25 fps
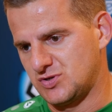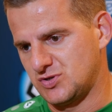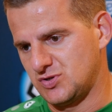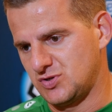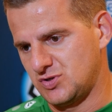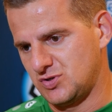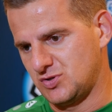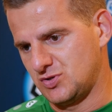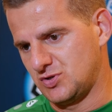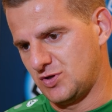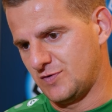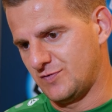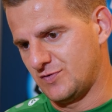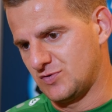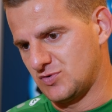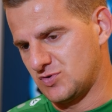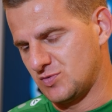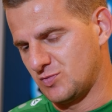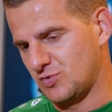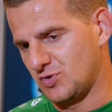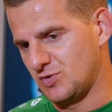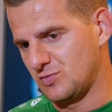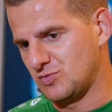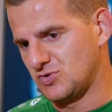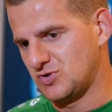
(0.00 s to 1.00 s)
i nie wiem, czy
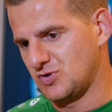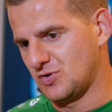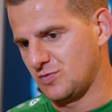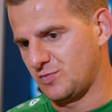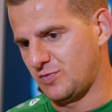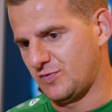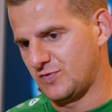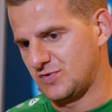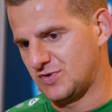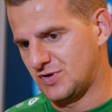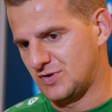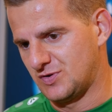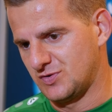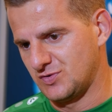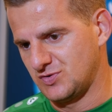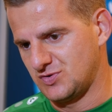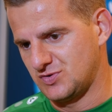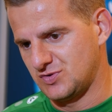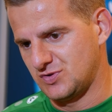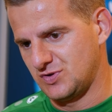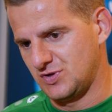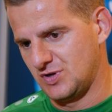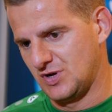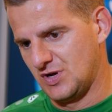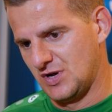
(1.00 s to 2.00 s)
boimy się
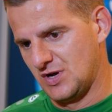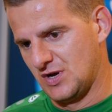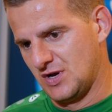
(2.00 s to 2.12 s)
odpowiedzialności